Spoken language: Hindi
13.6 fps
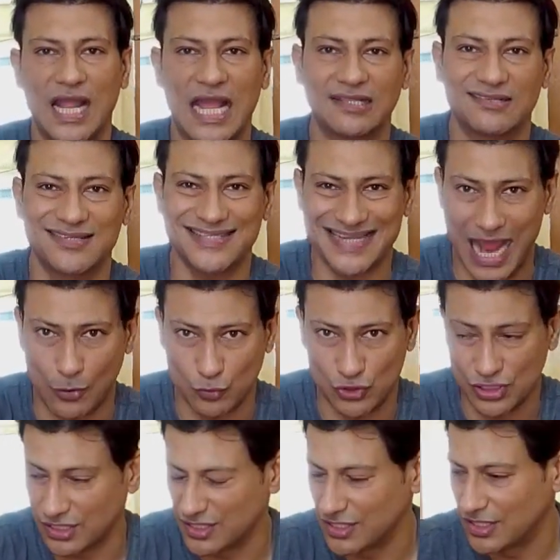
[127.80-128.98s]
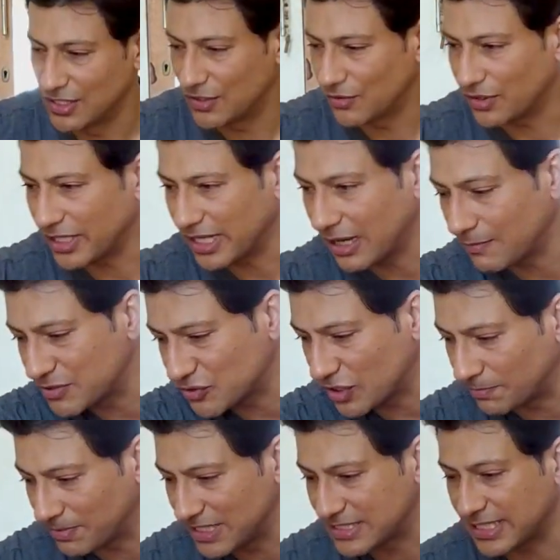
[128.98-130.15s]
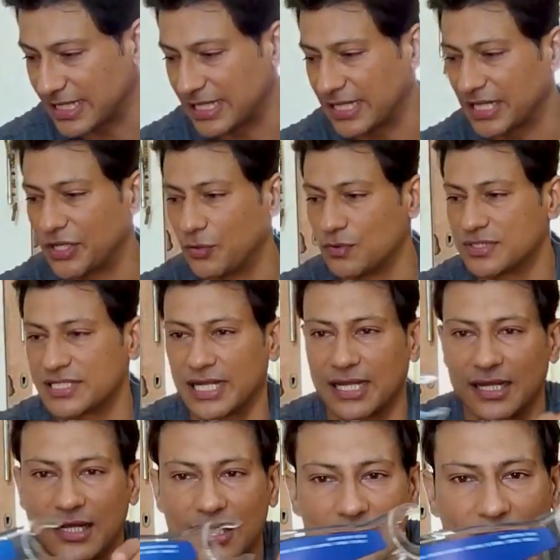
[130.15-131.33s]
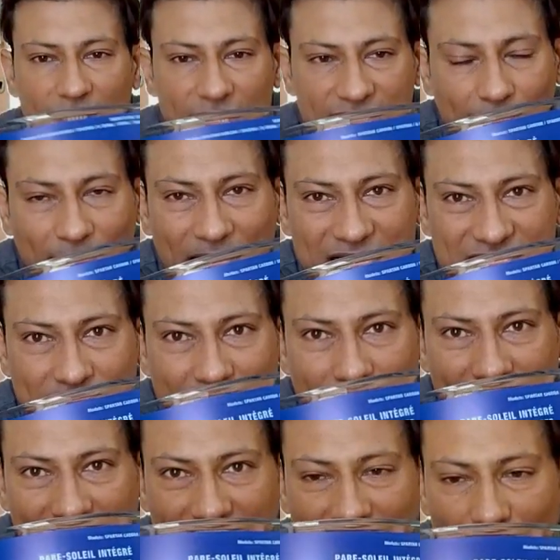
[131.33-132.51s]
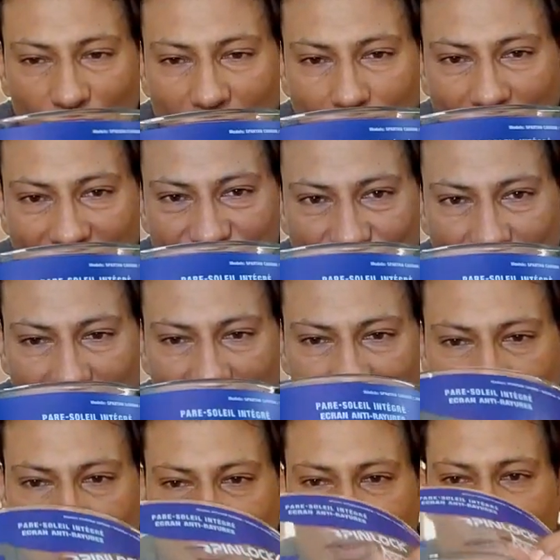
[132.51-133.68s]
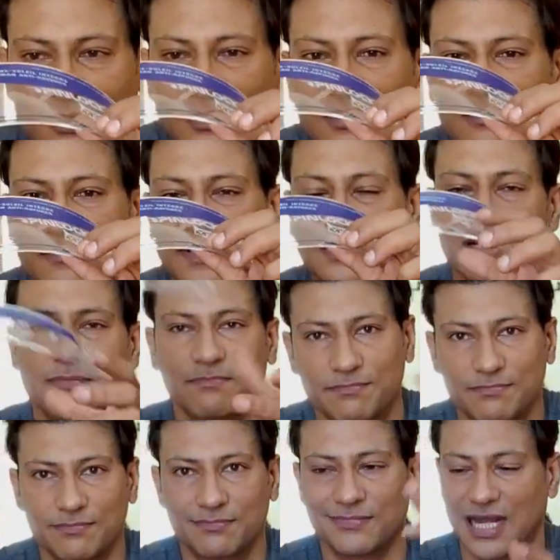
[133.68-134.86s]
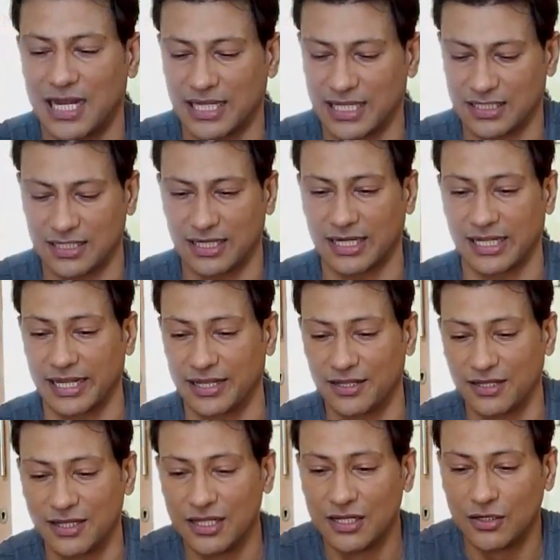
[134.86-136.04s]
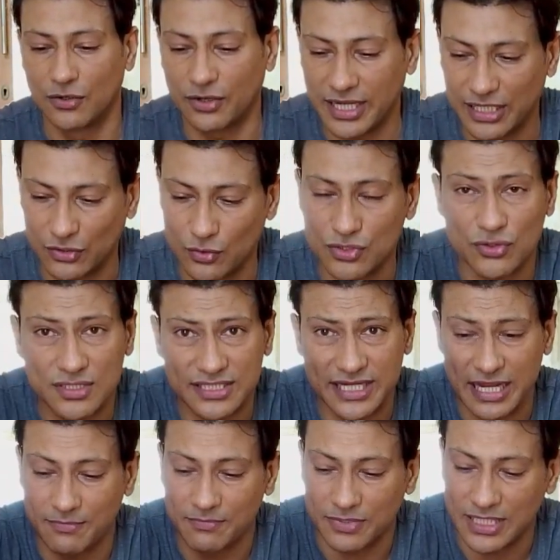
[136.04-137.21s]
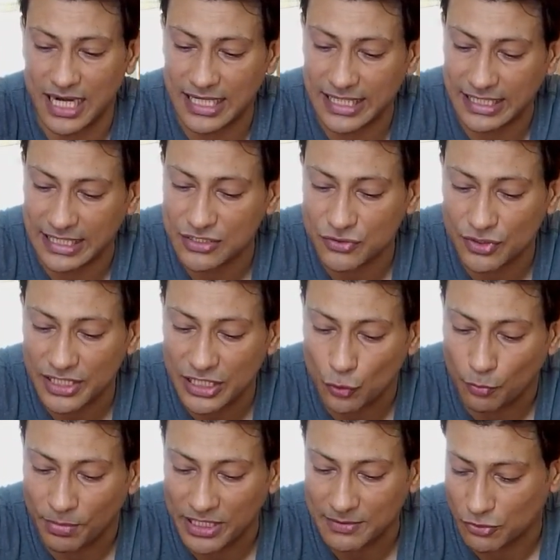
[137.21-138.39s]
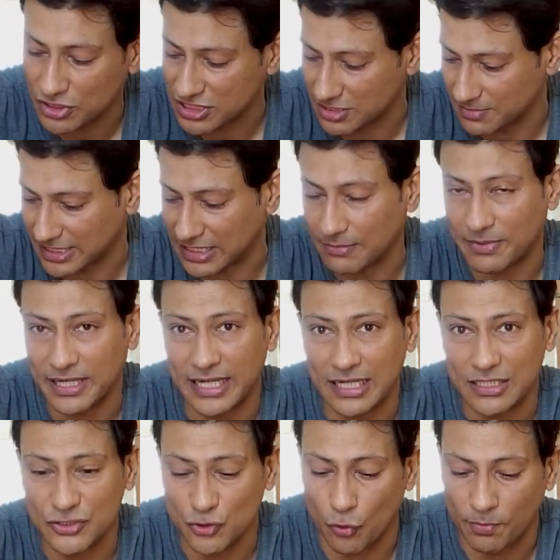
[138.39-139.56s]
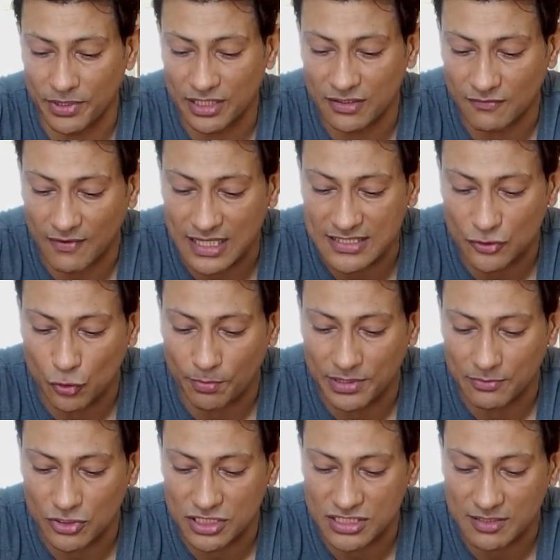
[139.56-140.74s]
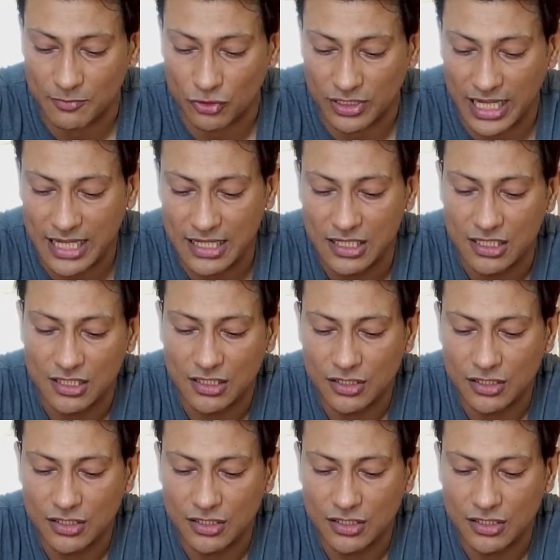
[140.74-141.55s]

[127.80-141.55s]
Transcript: एंड दिस इज़ आउट ओके अब इसको रिप्लेस करेंगे न्यू से इसका प्लास्टिक मैं अभी नहीं निकालूंगा पहले इसको लगा लूँ फिर सब आगे करेंगे ओके तो इसको सेम डालने के लिए इसको ये ऊपर ही पोजीशन में रखना पड़ेगा जो ओपन वाइजर ओपन पोजीशन में होता है